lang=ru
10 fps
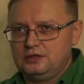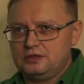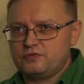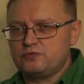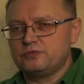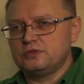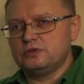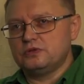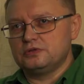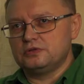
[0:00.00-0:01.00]
я
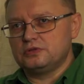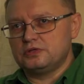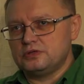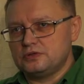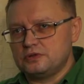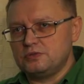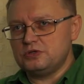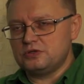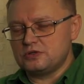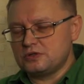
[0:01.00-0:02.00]
вспомнил э, такие знаменитые